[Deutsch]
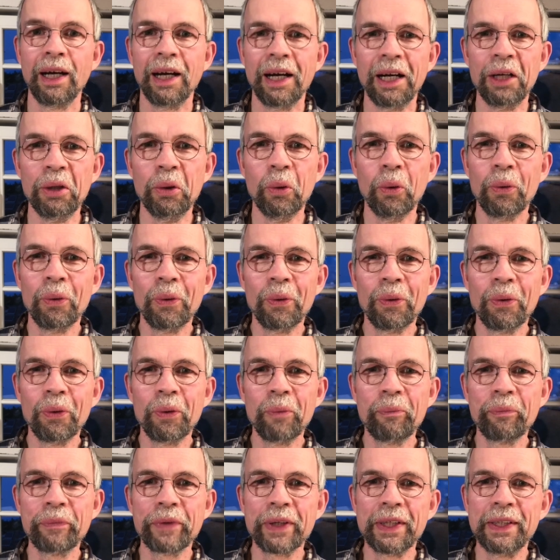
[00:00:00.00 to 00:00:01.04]

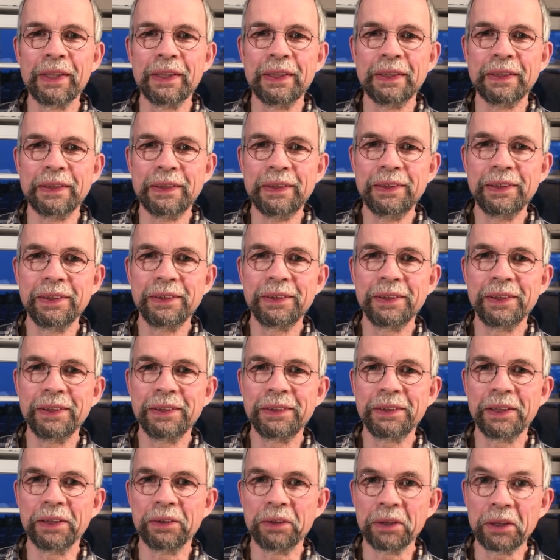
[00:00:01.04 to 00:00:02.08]
Hallo, dieses
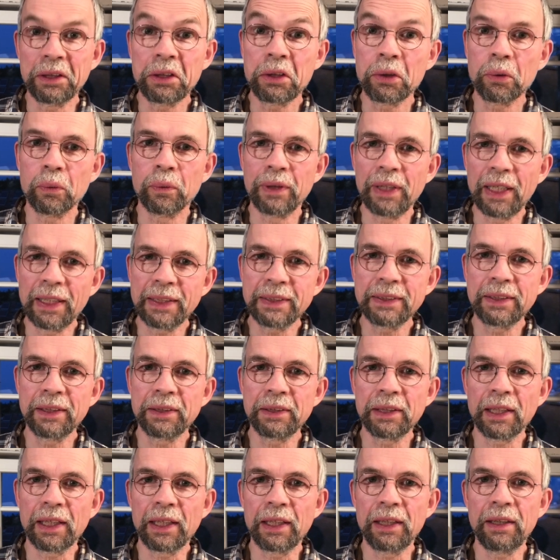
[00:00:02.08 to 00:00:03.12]
ist der dritte und letzte
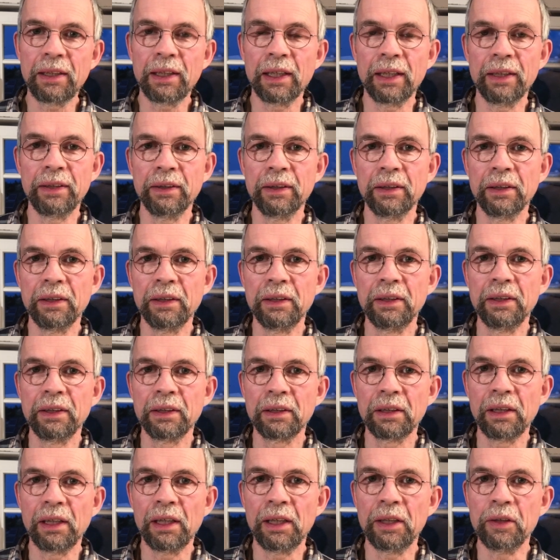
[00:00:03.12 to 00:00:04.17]
Teil einer
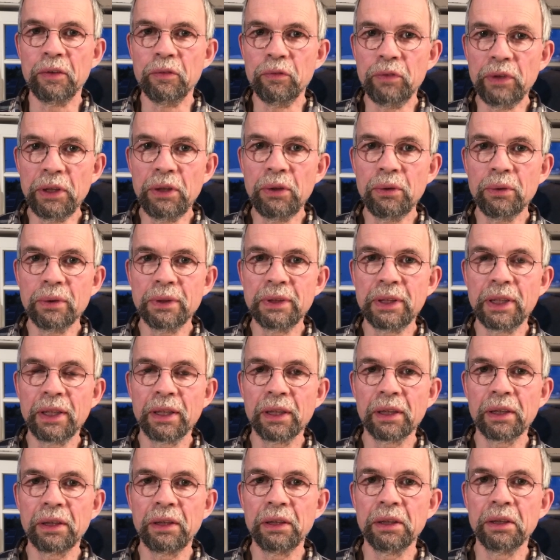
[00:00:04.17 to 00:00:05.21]
kleinen
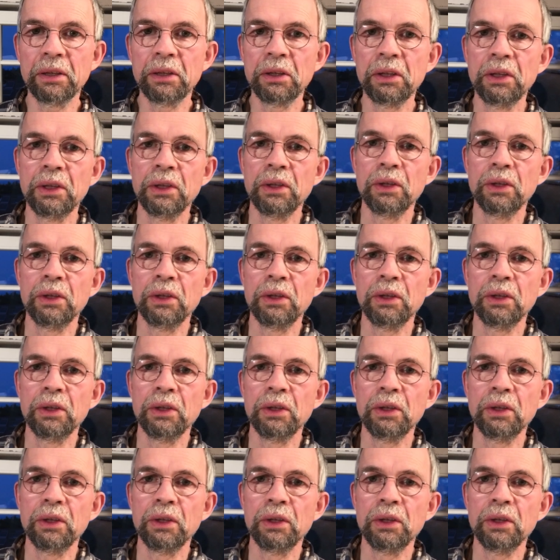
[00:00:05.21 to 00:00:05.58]
Videoserie,